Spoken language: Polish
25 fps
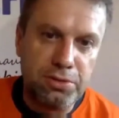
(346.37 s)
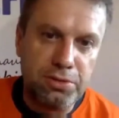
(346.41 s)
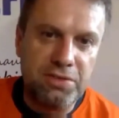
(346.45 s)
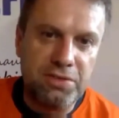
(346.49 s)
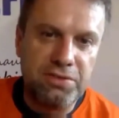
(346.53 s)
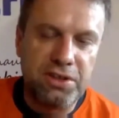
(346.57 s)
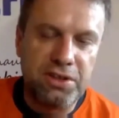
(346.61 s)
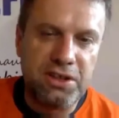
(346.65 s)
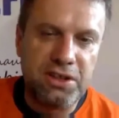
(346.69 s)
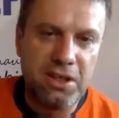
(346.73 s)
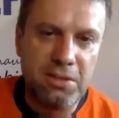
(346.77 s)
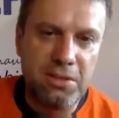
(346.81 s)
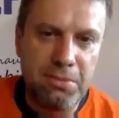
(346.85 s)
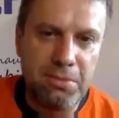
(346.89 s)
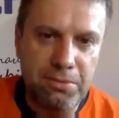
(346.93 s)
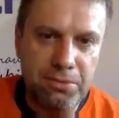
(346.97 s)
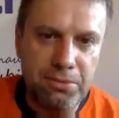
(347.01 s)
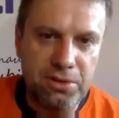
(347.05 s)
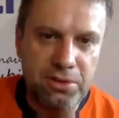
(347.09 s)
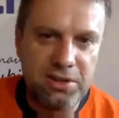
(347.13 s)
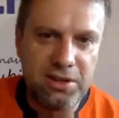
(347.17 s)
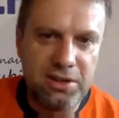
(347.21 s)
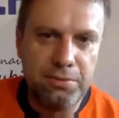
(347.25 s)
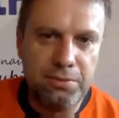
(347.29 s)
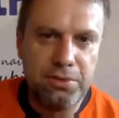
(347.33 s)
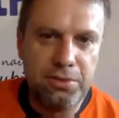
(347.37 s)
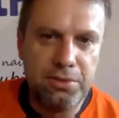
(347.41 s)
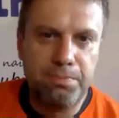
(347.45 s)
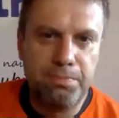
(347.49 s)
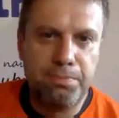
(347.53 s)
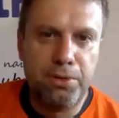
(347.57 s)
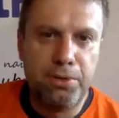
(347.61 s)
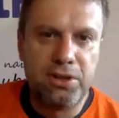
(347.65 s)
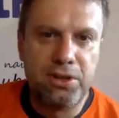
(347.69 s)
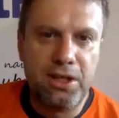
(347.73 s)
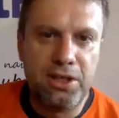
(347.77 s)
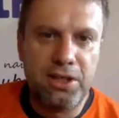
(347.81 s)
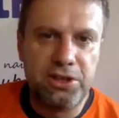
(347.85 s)
Przede wszystkim mamy dostępny
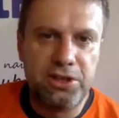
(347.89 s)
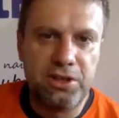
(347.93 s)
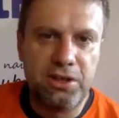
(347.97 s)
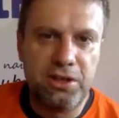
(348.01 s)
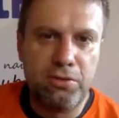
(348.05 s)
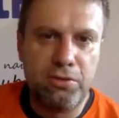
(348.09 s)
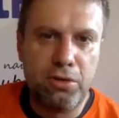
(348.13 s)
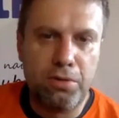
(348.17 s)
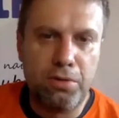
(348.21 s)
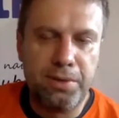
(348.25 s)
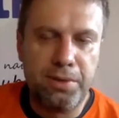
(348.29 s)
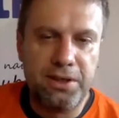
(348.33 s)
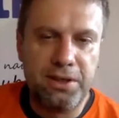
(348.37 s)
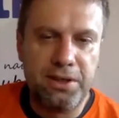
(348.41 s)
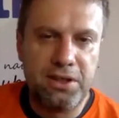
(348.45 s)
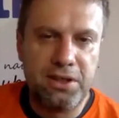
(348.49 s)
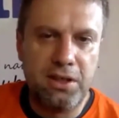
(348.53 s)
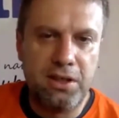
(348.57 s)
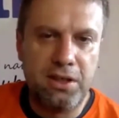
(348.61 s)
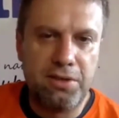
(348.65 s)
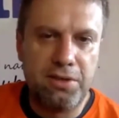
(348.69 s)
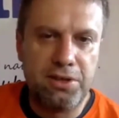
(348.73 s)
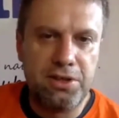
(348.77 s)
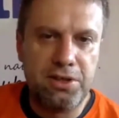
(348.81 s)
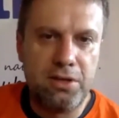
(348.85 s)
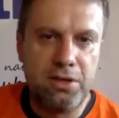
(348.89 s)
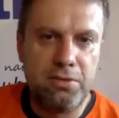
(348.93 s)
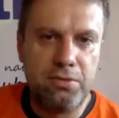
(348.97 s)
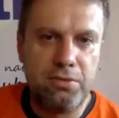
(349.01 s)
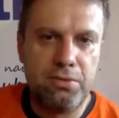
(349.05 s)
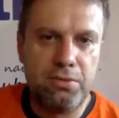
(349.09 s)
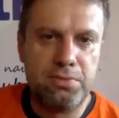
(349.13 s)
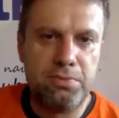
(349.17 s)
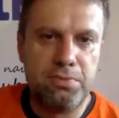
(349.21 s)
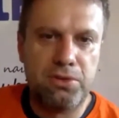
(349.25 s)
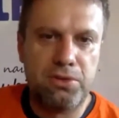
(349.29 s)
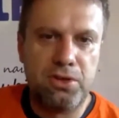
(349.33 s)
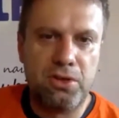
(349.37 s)
potężny europejski właśnie
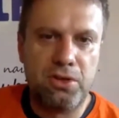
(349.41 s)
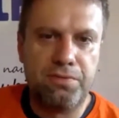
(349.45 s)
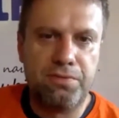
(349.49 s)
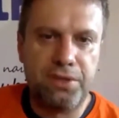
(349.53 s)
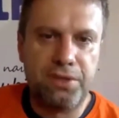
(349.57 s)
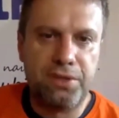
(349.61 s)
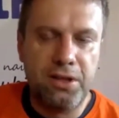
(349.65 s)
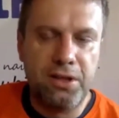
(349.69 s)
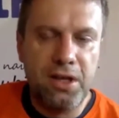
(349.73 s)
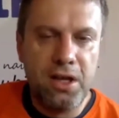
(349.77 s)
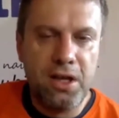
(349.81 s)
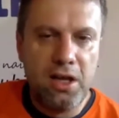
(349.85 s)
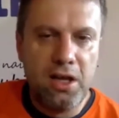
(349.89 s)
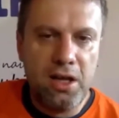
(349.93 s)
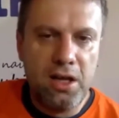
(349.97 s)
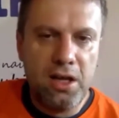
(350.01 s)
kurs mocowy,